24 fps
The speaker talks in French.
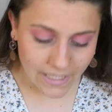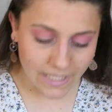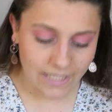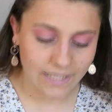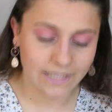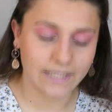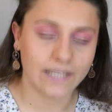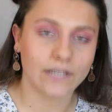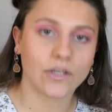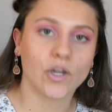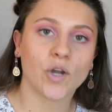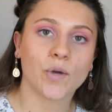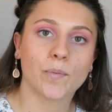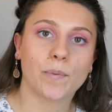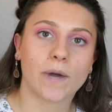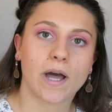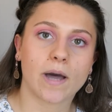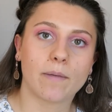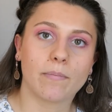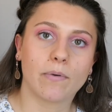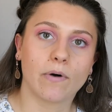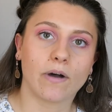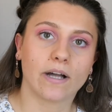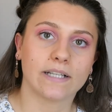Et d'ailleurs, par
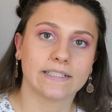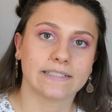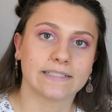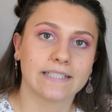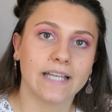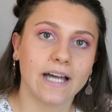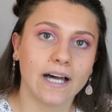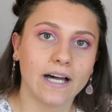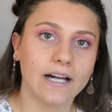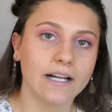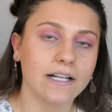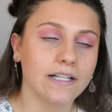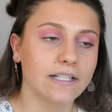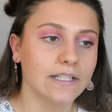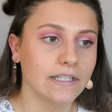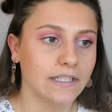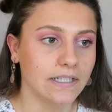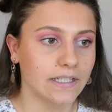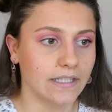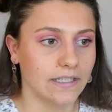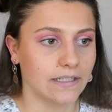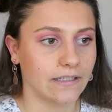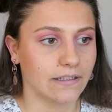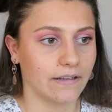rapport à ça,
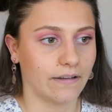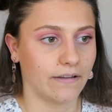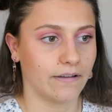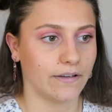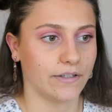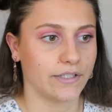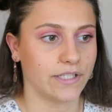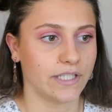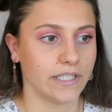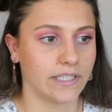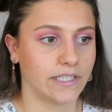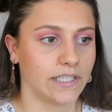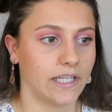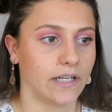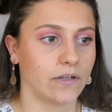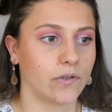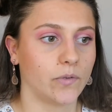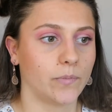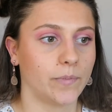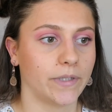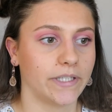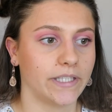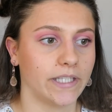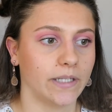j'ai été
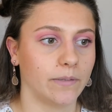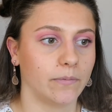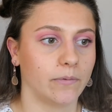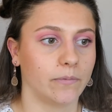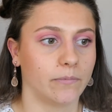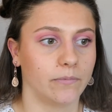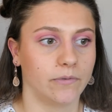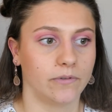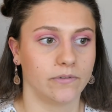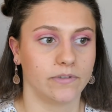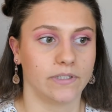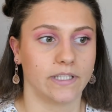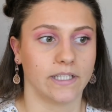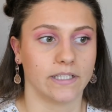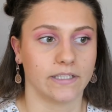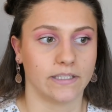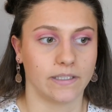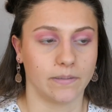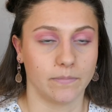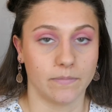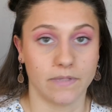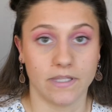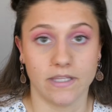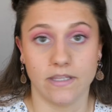accompagnée à un moment d'un
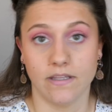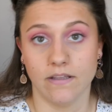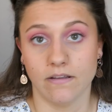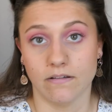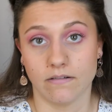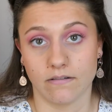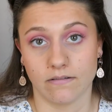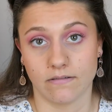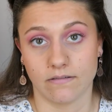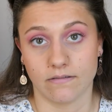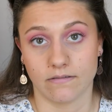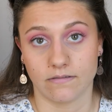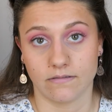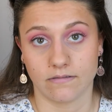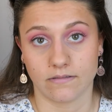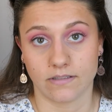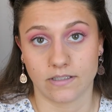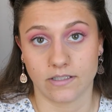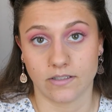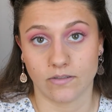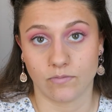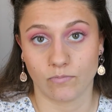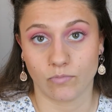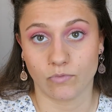ami
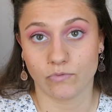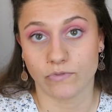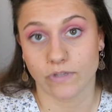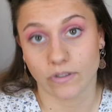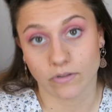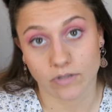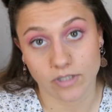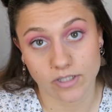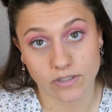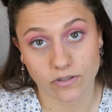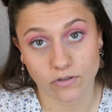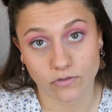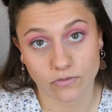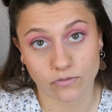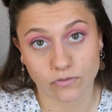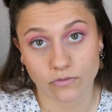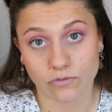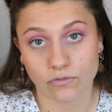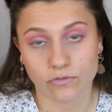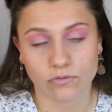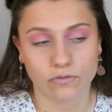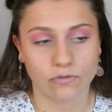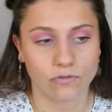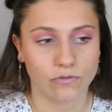qui en plus a une licence de
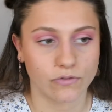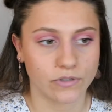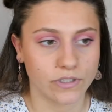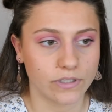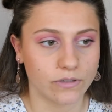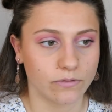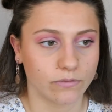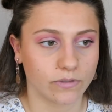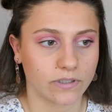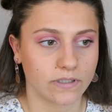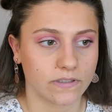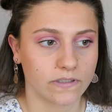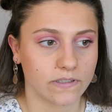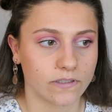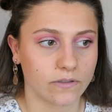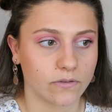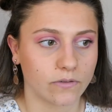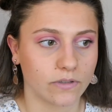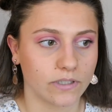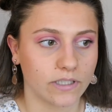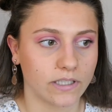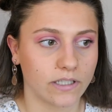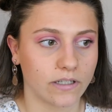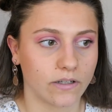sociologie, donc il s'y
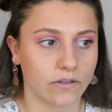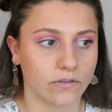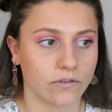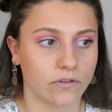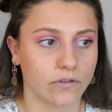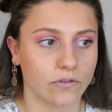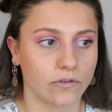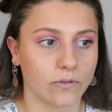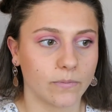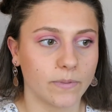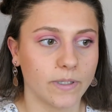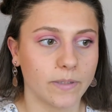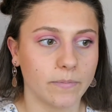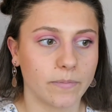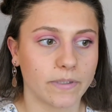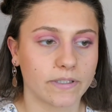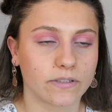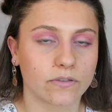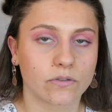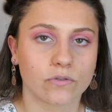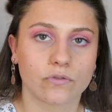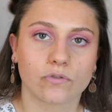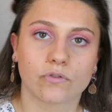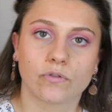connaît dans le domaine,
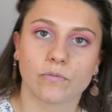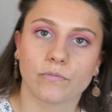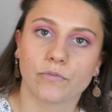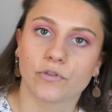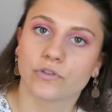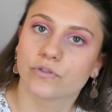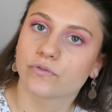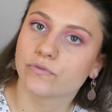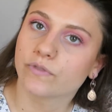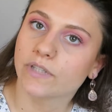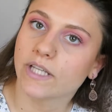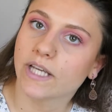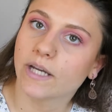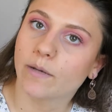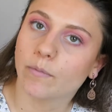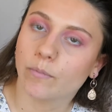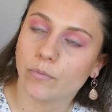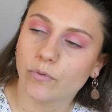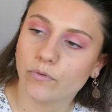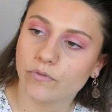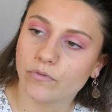parce que justement, je voulais un peu